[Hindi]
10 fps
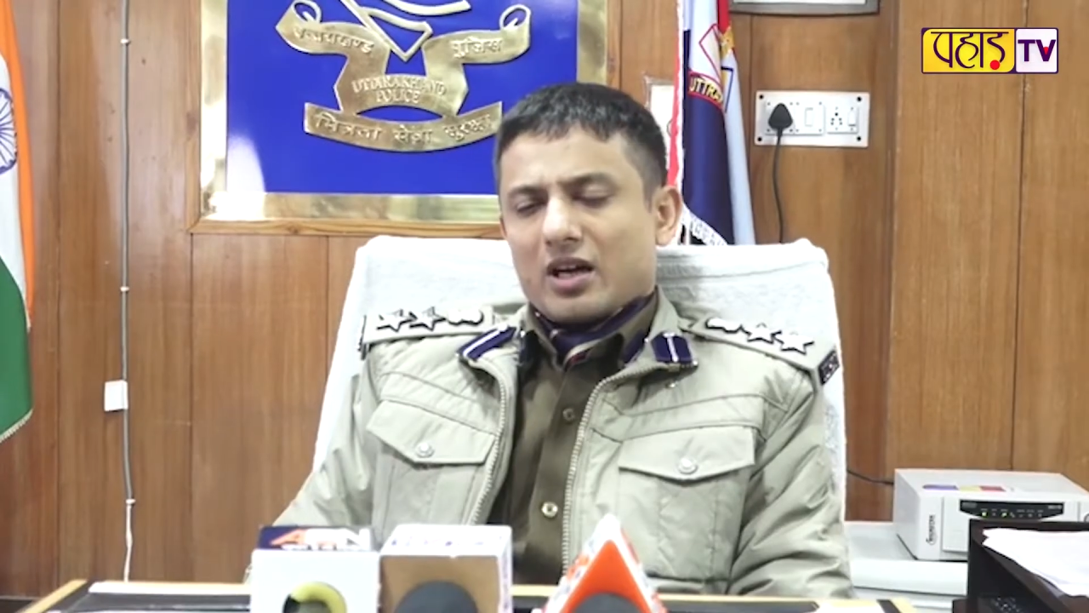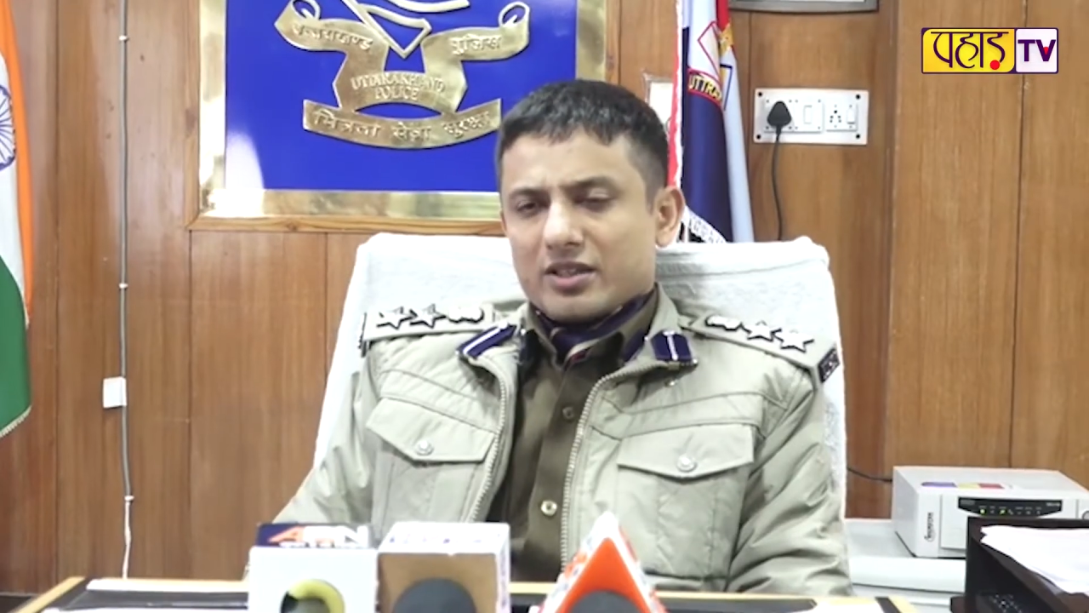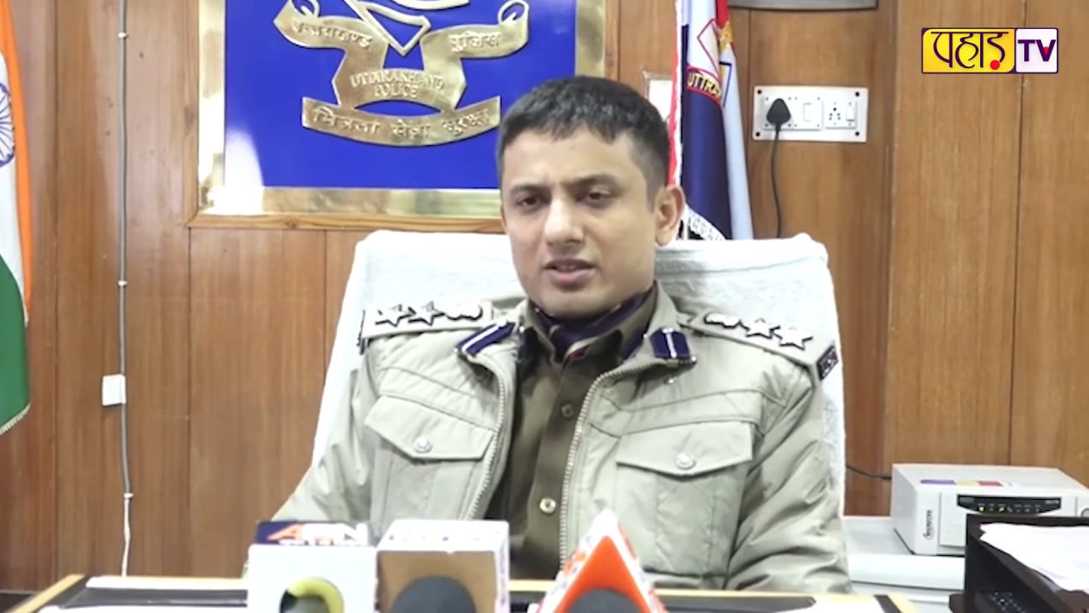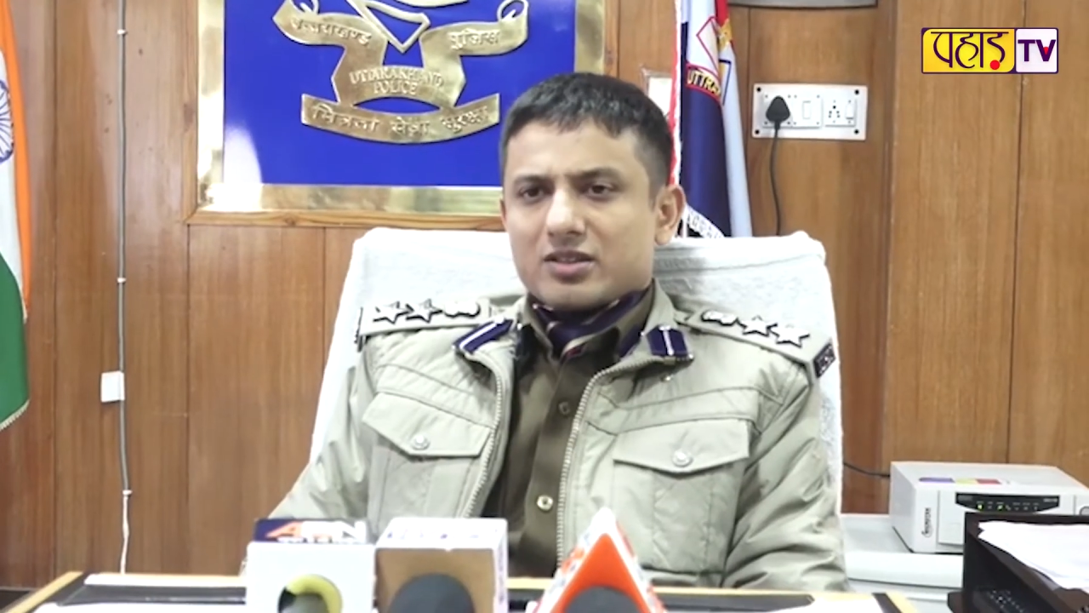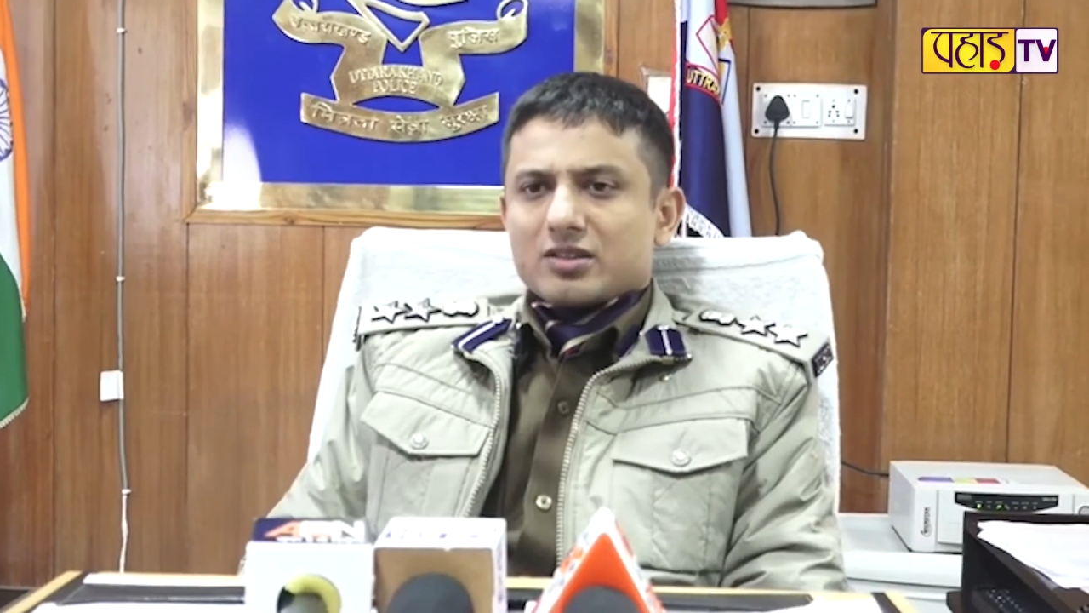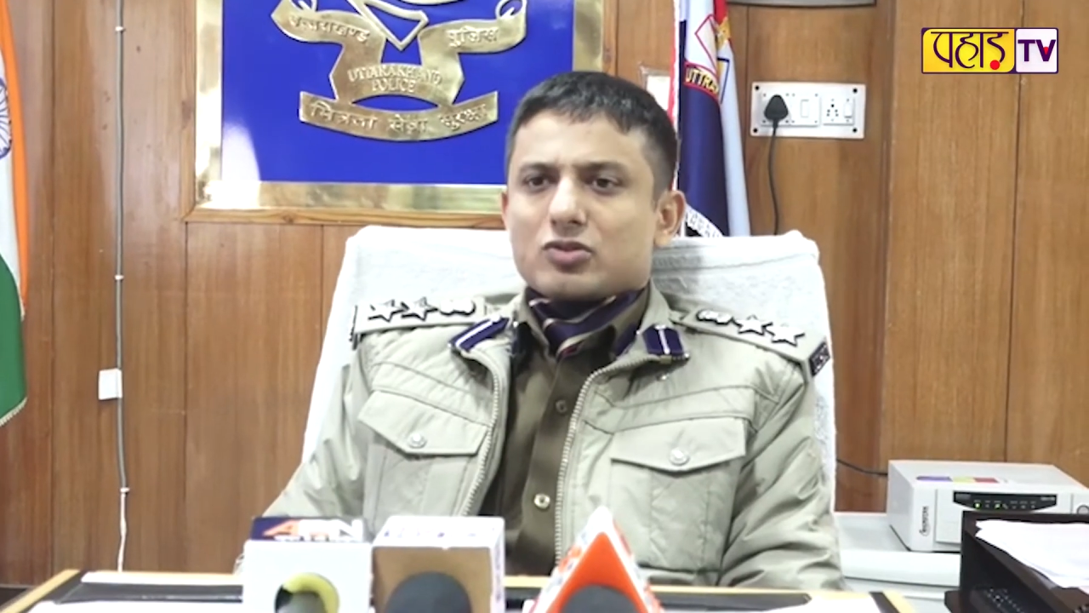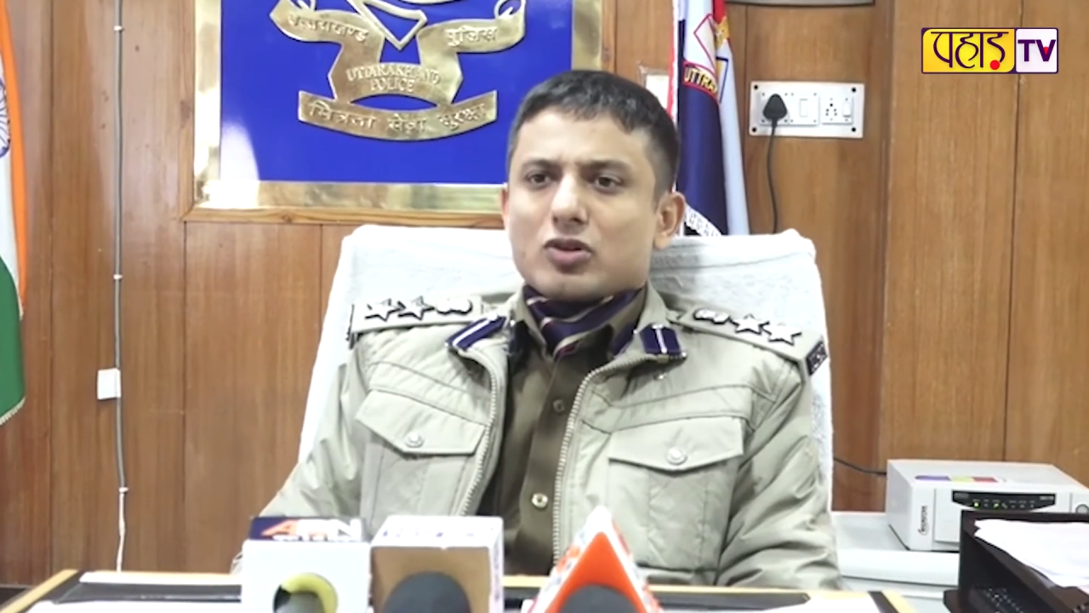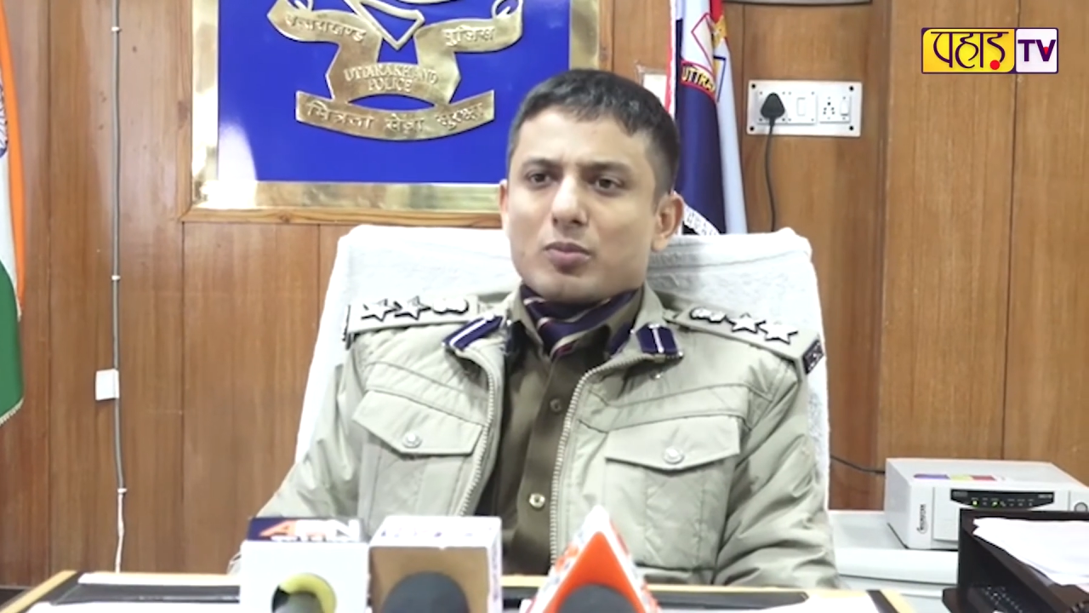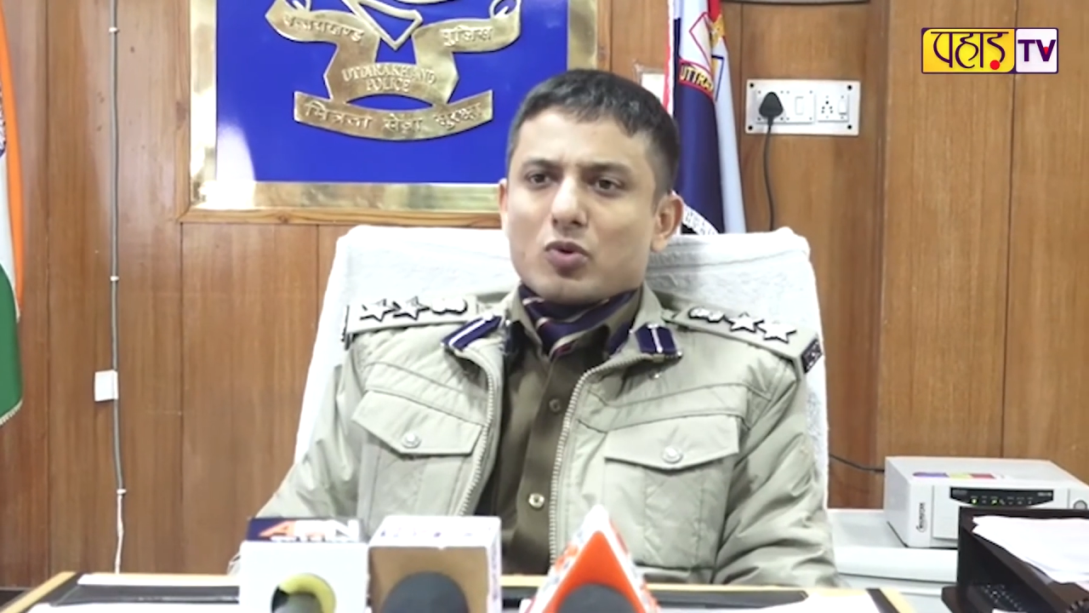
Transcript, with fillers: आज जो हम